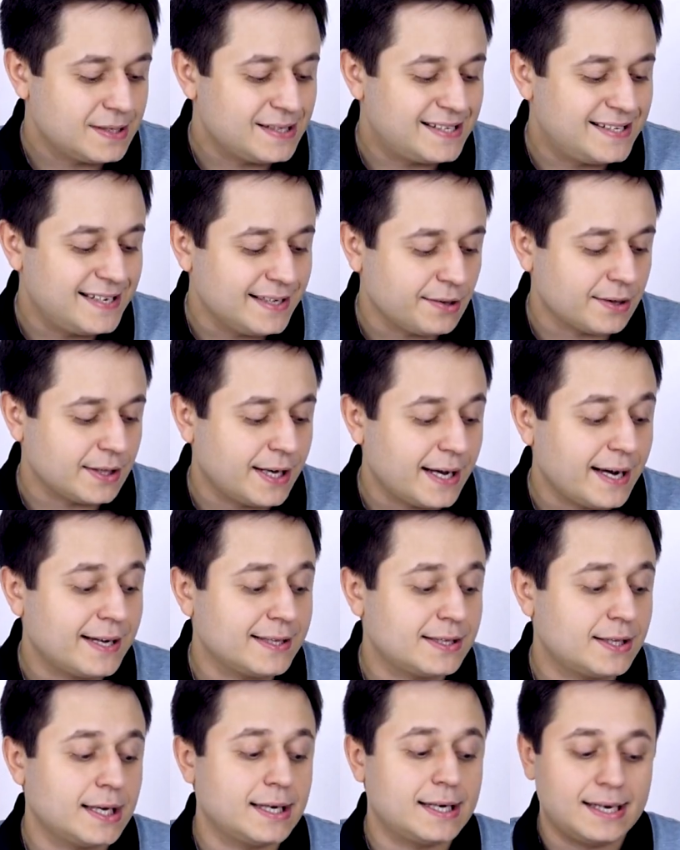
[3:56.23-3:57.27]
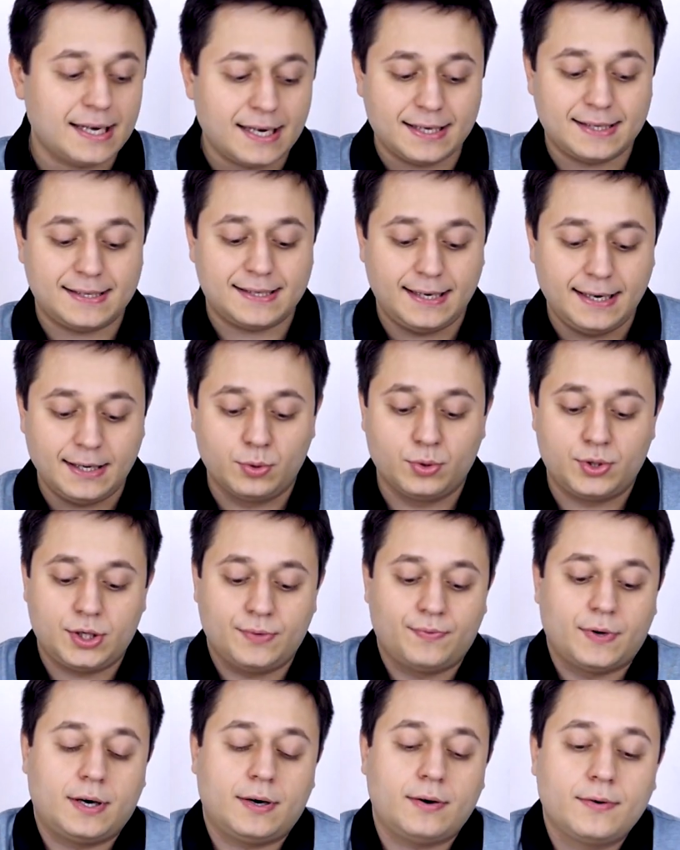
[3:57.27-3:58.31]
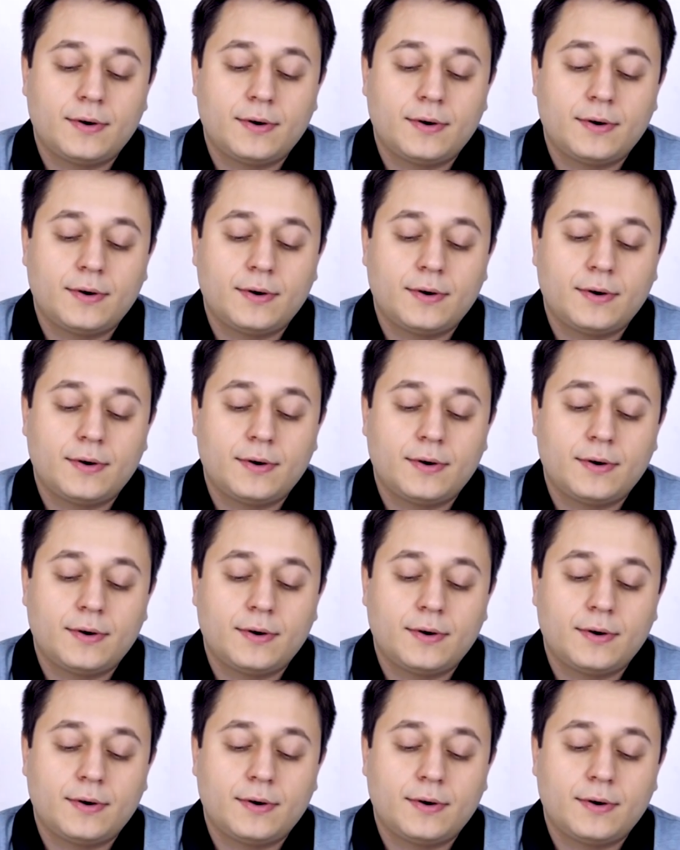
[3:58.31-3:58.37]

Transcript: Сделал я это для следующего.